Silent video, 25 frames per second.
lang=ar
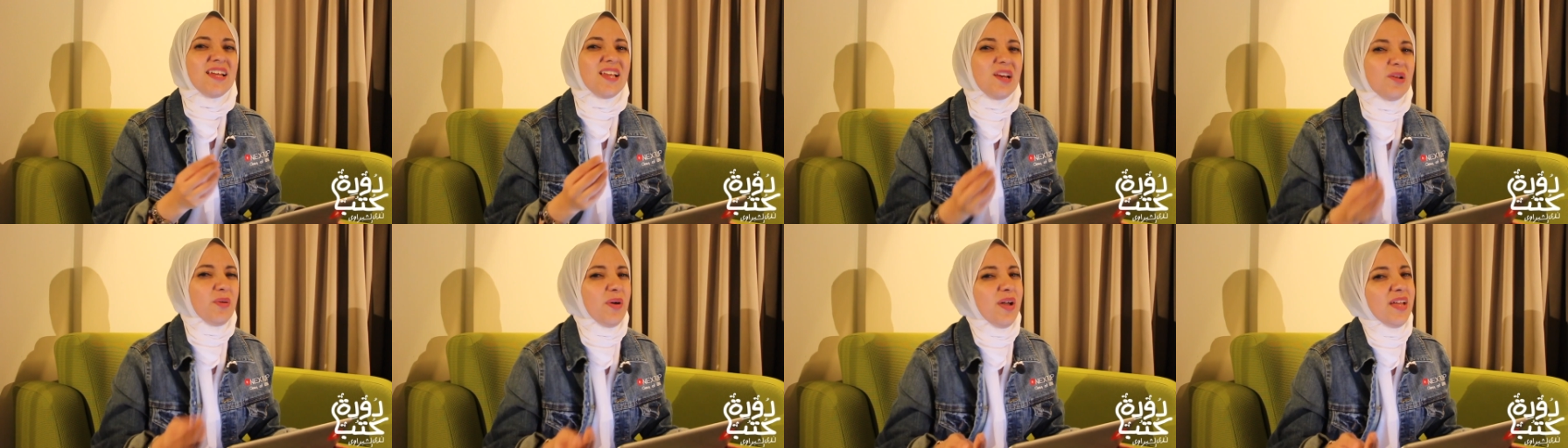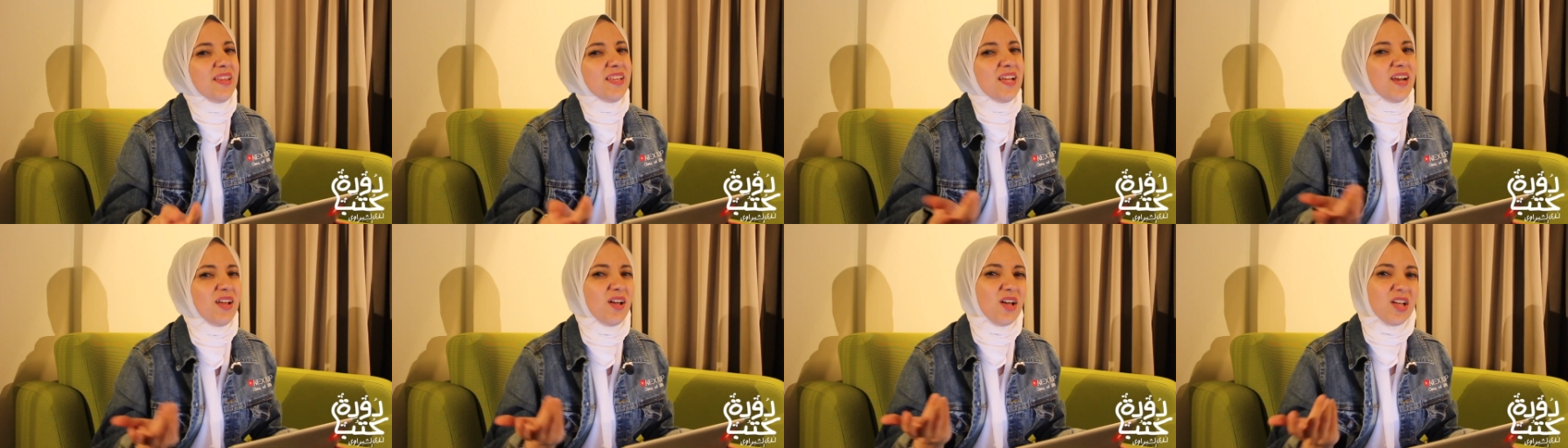
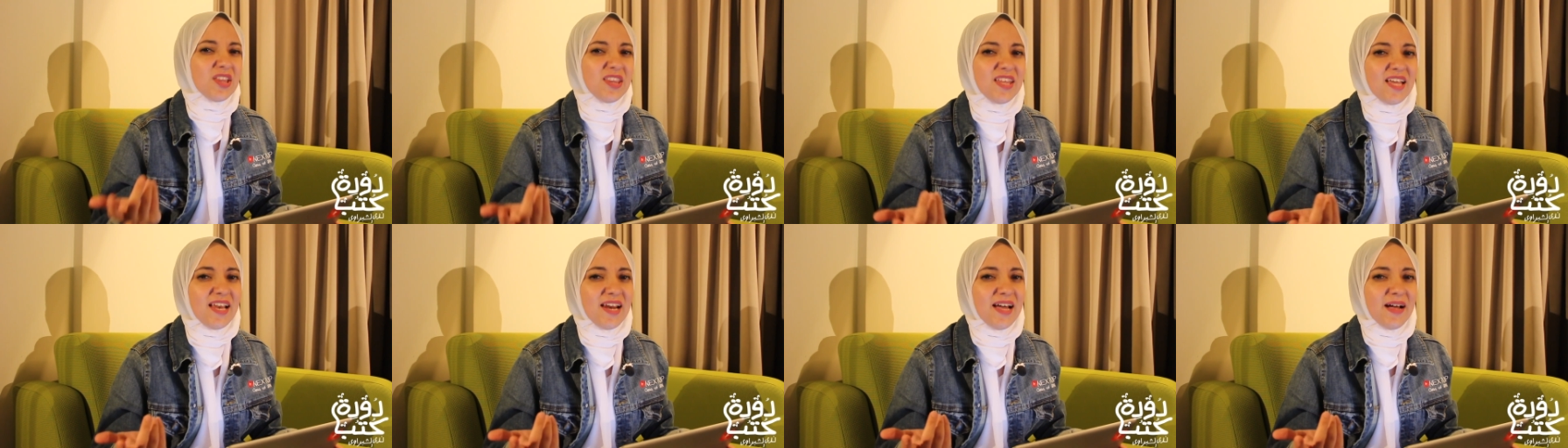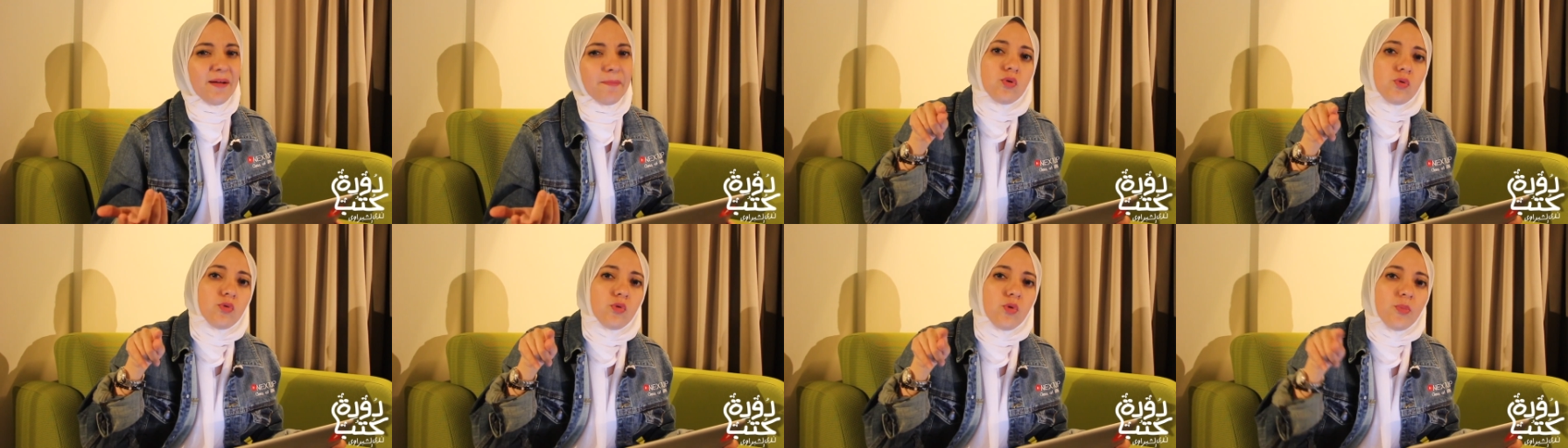للوحدة
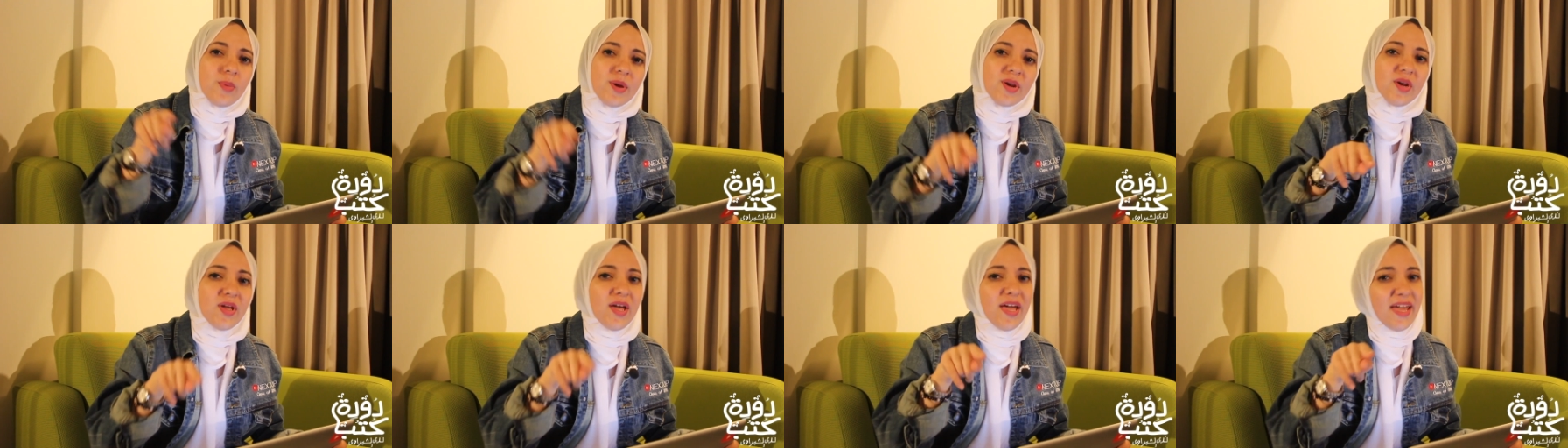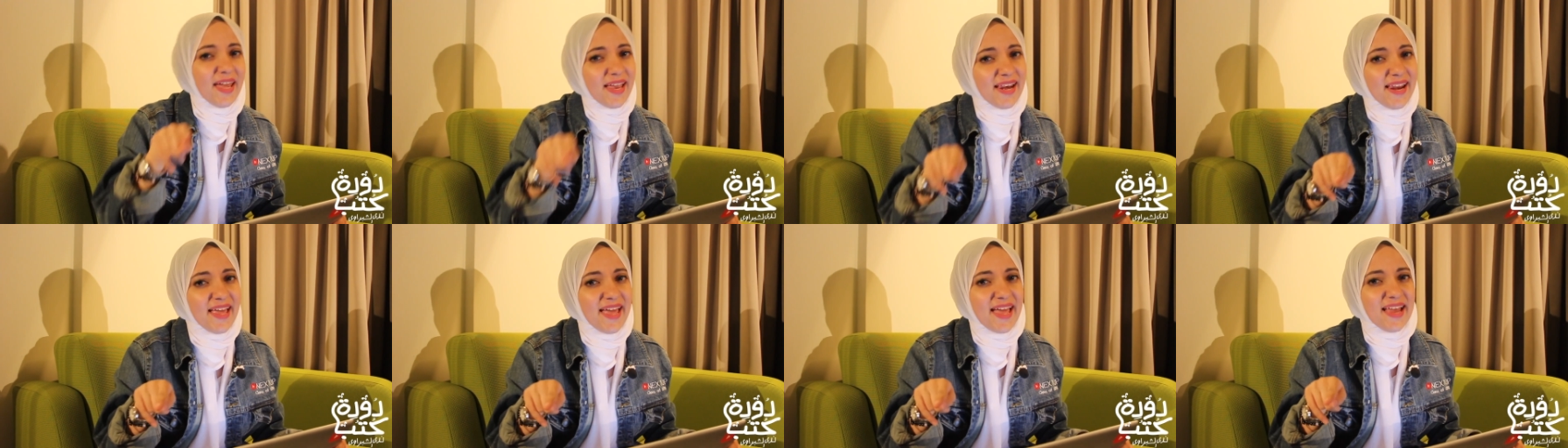القاتلة ومن
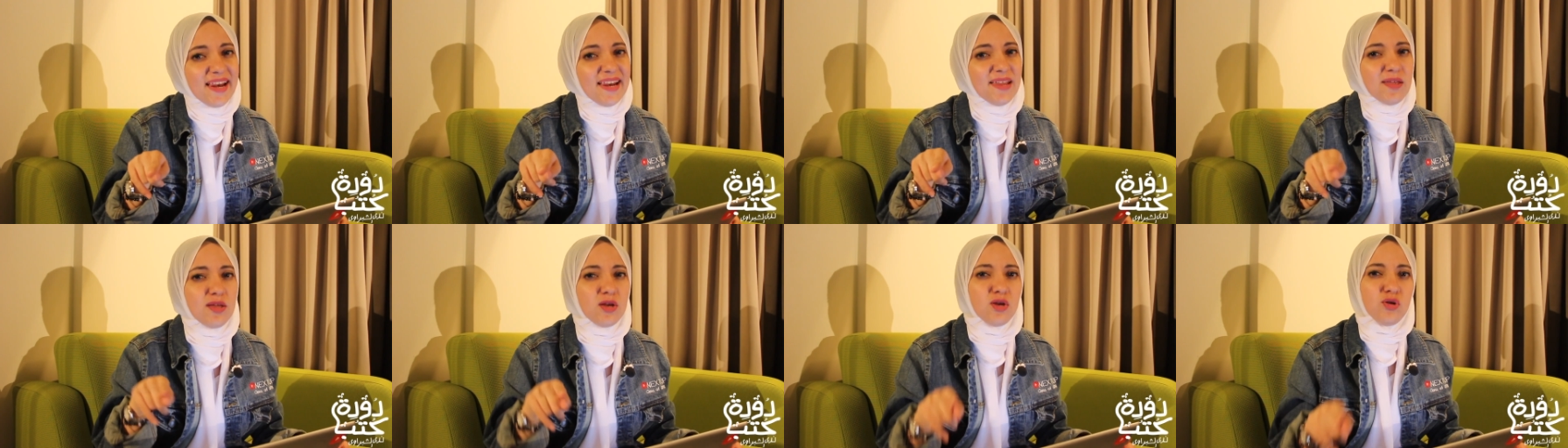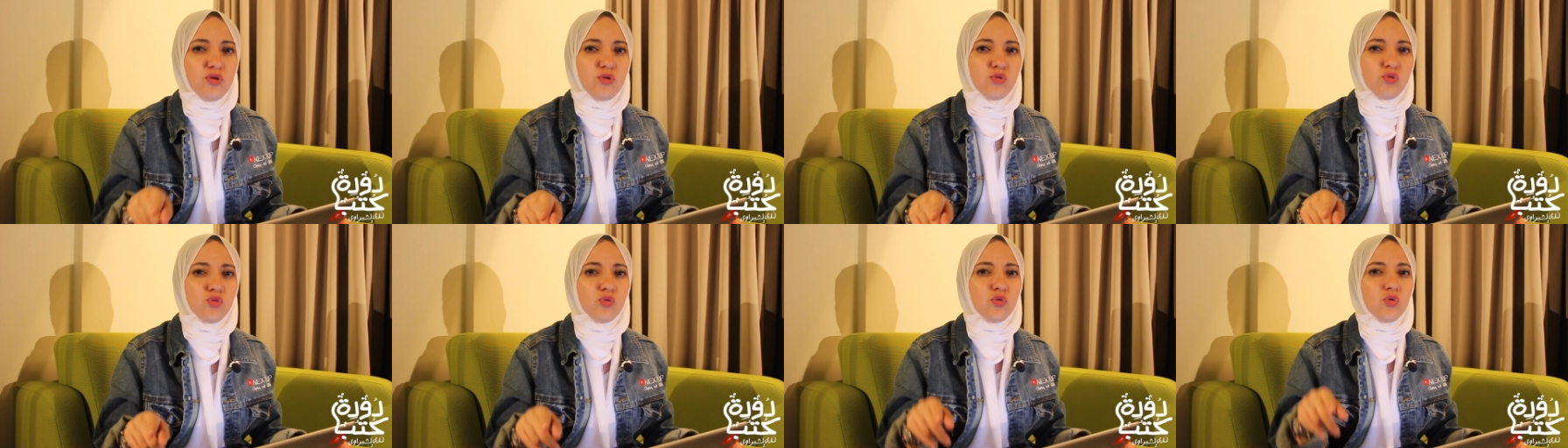خلال
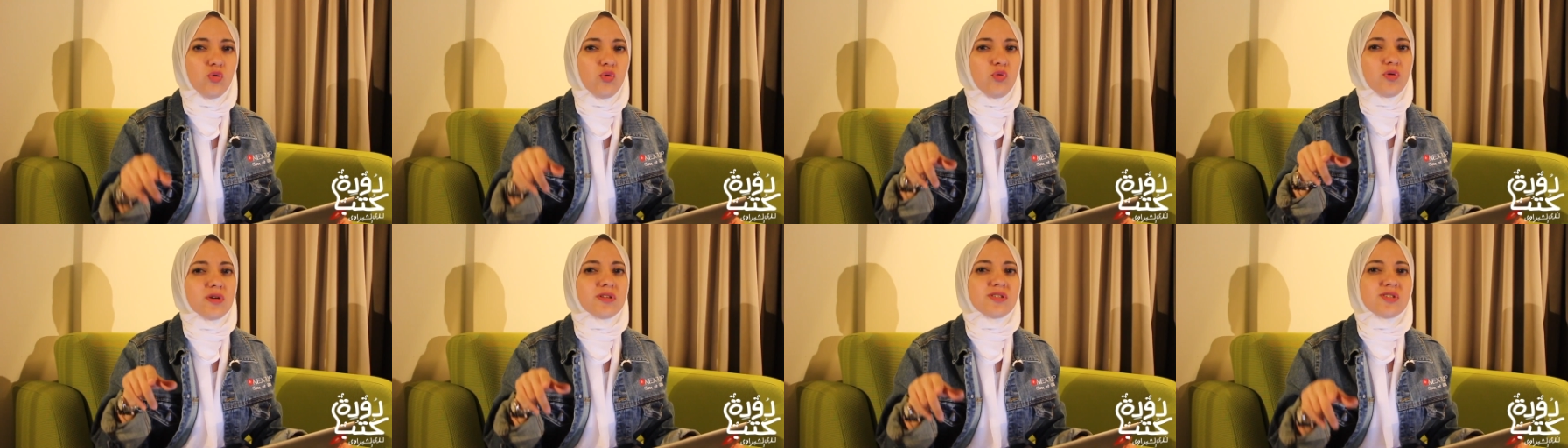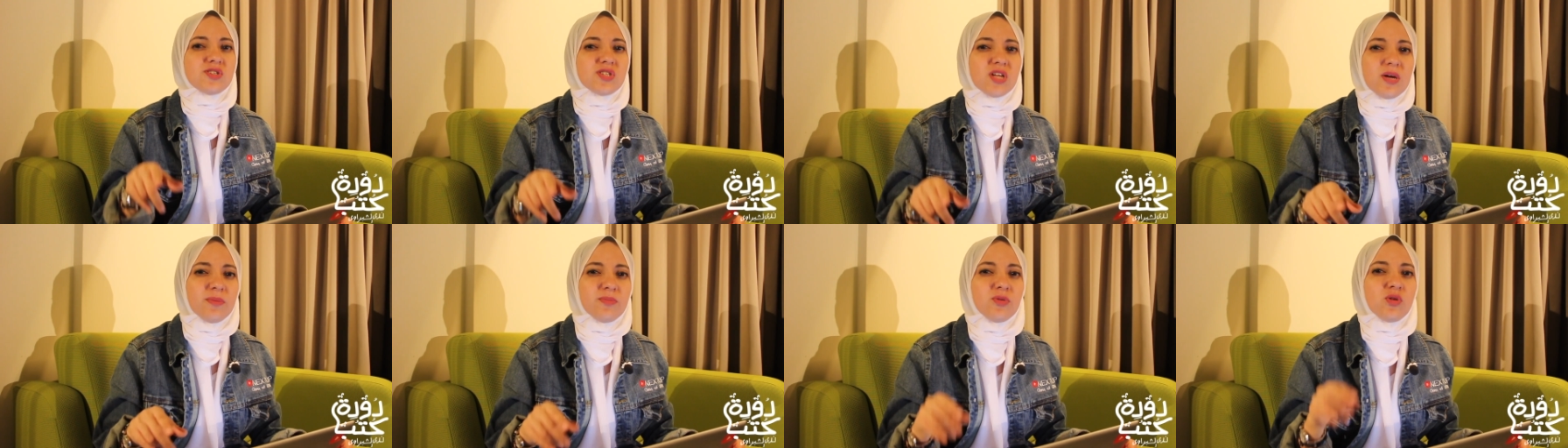الهدوء
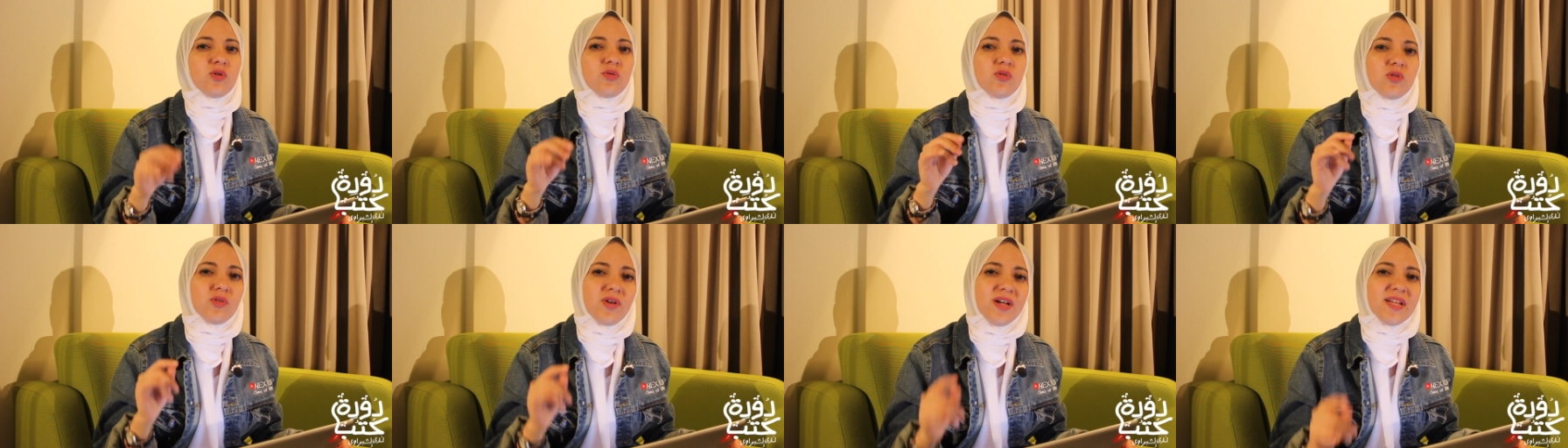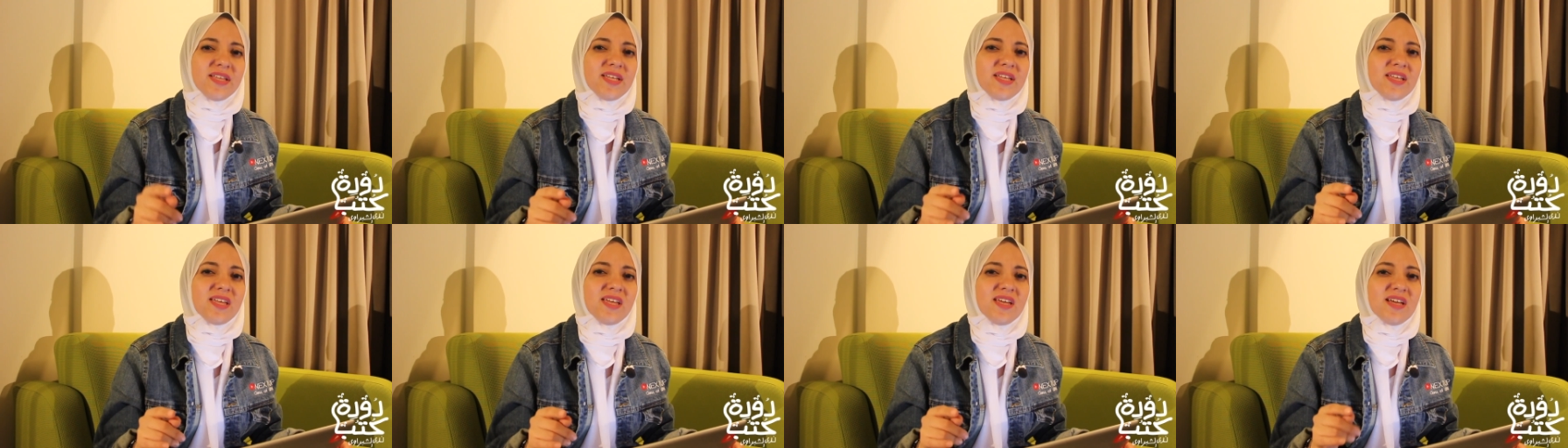والصمت
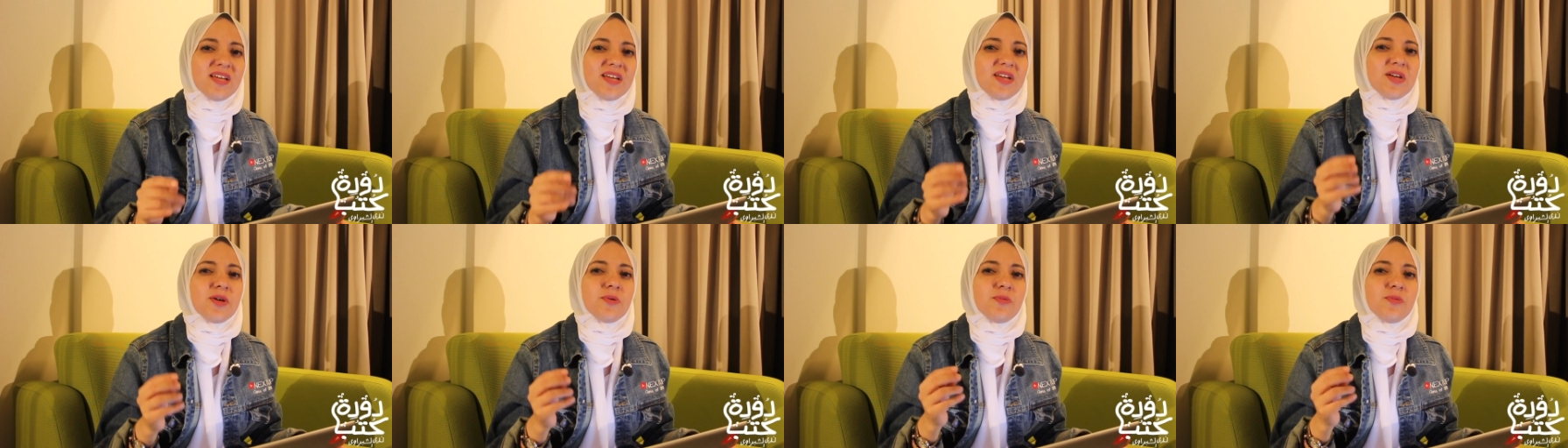والوحدة دي